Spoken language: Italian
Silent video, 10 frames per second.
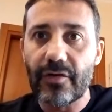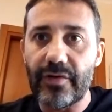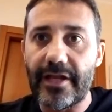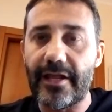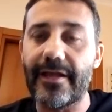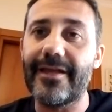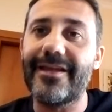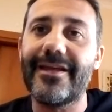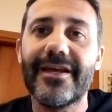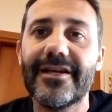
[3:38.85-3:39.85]
Quindi
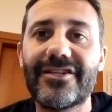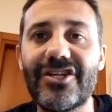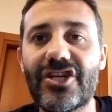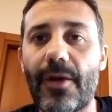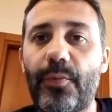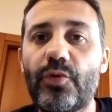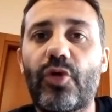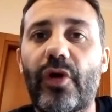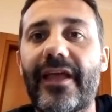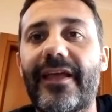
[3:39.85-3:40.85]
eh, ci dice
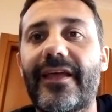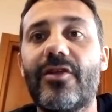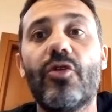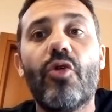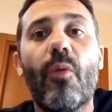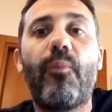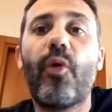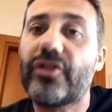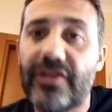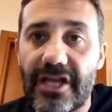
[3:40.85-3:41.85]
appunto che non
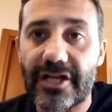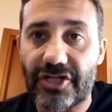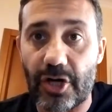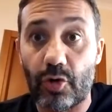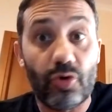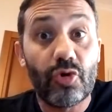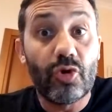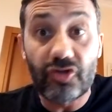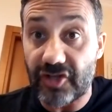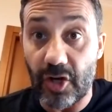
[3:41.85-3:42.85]
può dircelo, non,
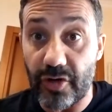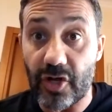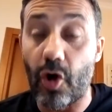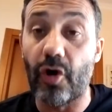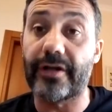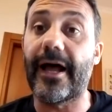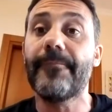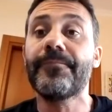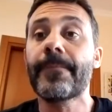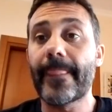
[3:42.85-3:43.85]
non se lo ricorda.